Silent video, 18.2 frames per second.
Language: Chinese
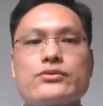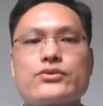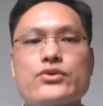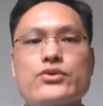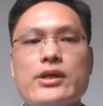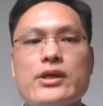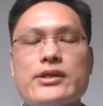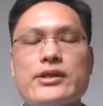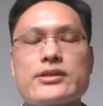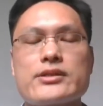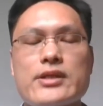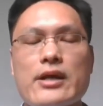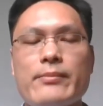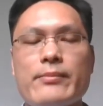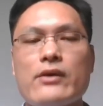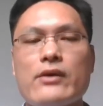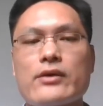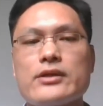但是啊，
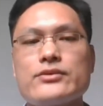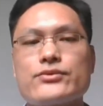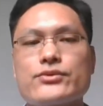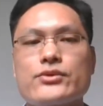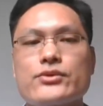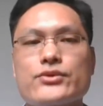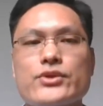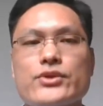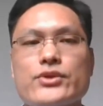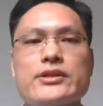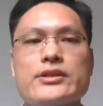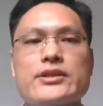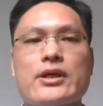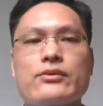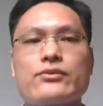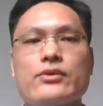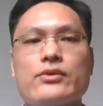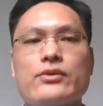我觉得“无为”
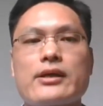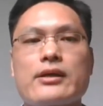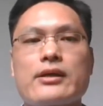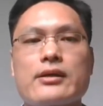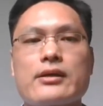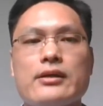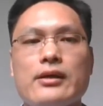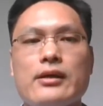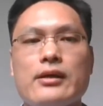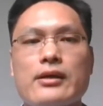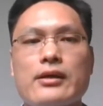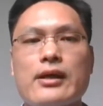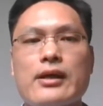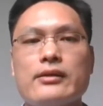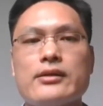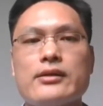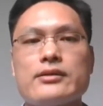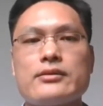有点太中
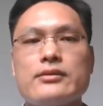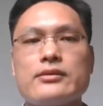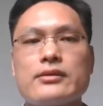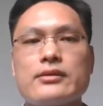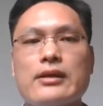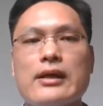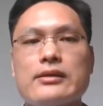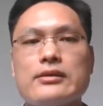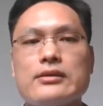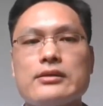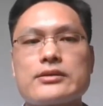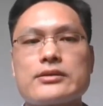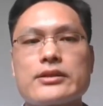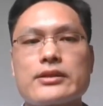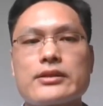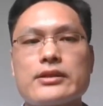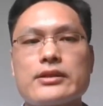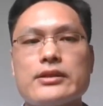国了，老
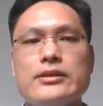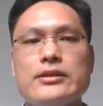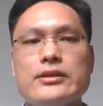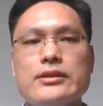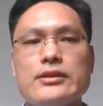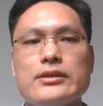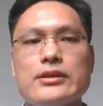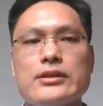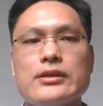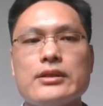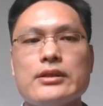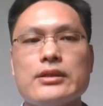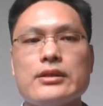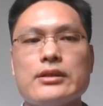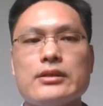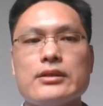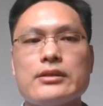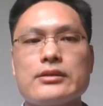子、孔子、韩
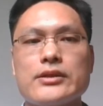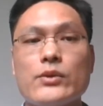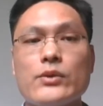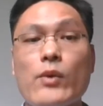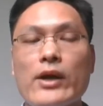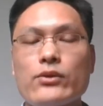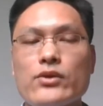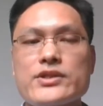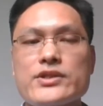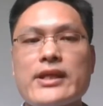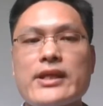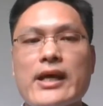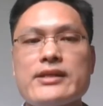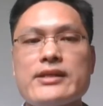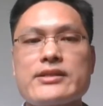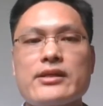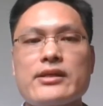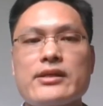非子都讲无为，
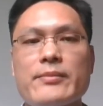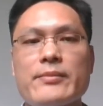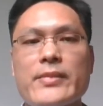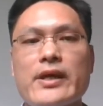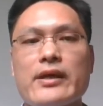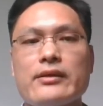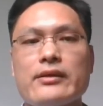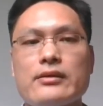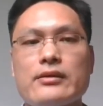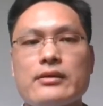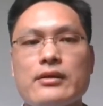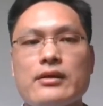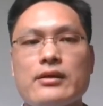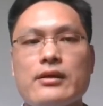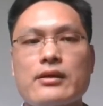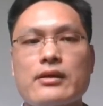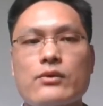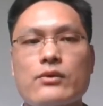显然
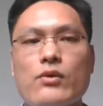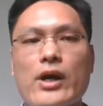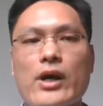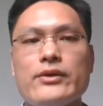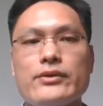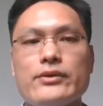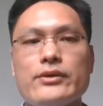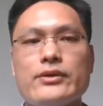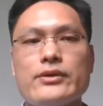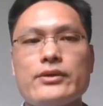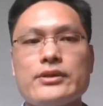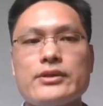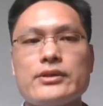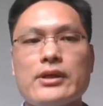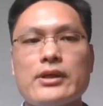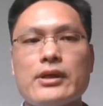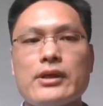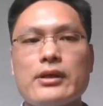和 KK 讲的大
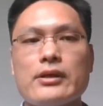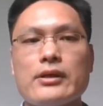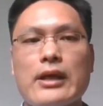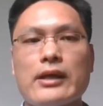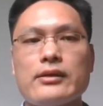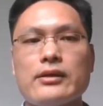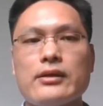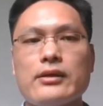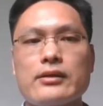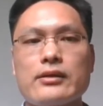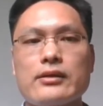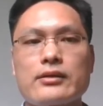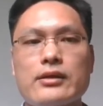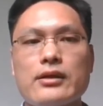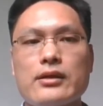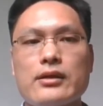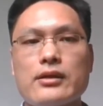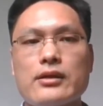演化论这种味
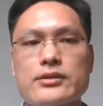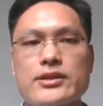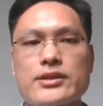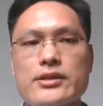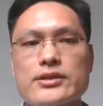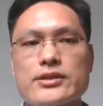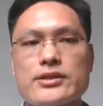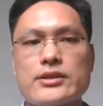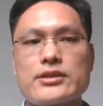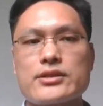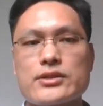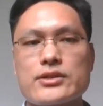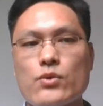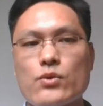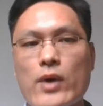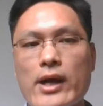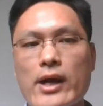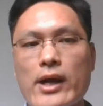道不一样。
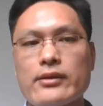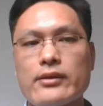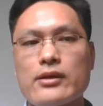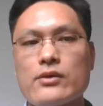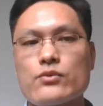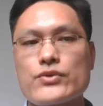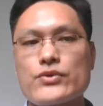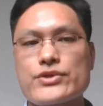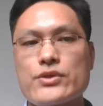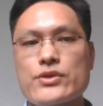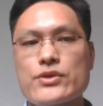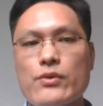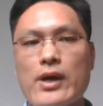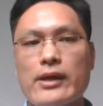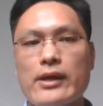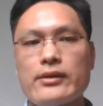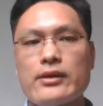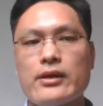我觉得
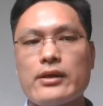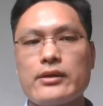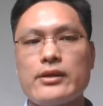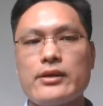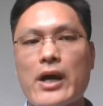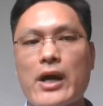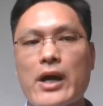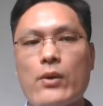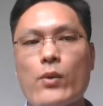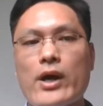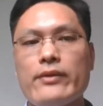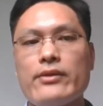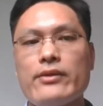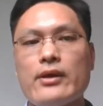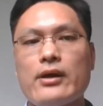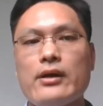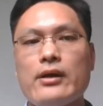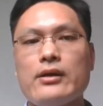这个词儿“一
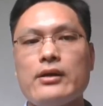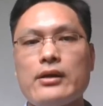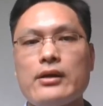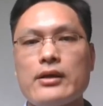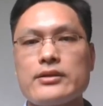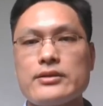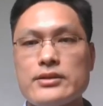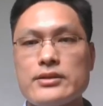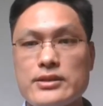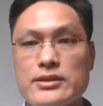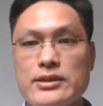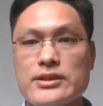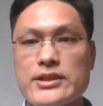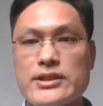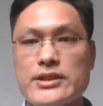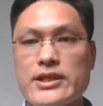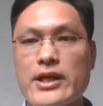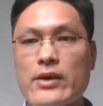沉无
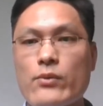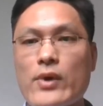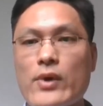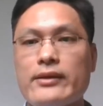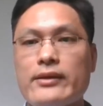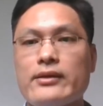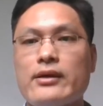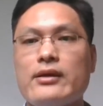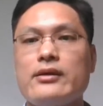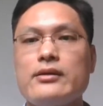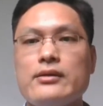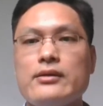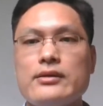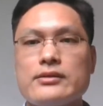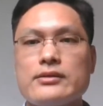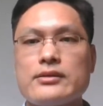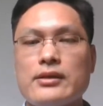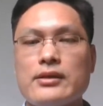从控制”可
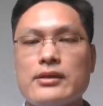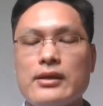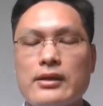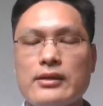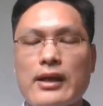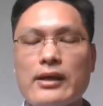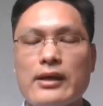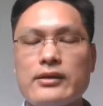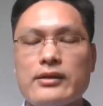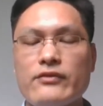能更贴切。